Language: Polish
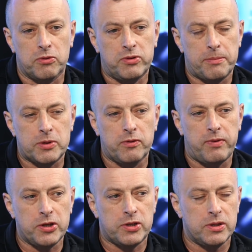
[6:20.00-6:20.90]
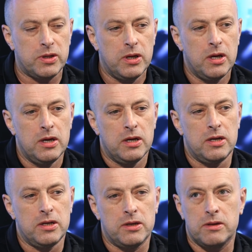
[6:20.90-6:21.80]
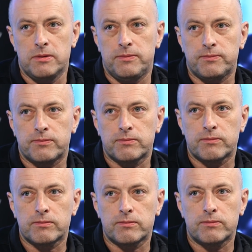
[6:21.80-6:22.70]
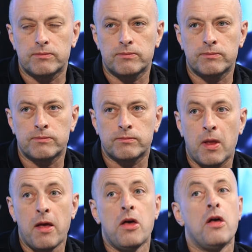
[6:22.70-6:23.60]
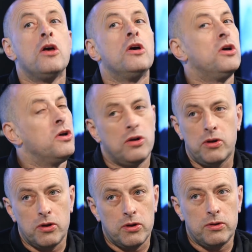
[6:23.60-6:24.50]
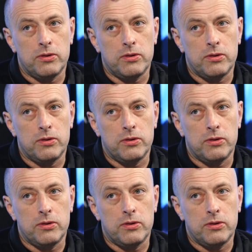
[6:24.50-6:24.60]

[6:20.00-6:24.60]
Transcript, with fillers: polityczną, która po prostu walczy. Ale ludzie ciebie słuchają, przychodzą na koncerty i w tych dużych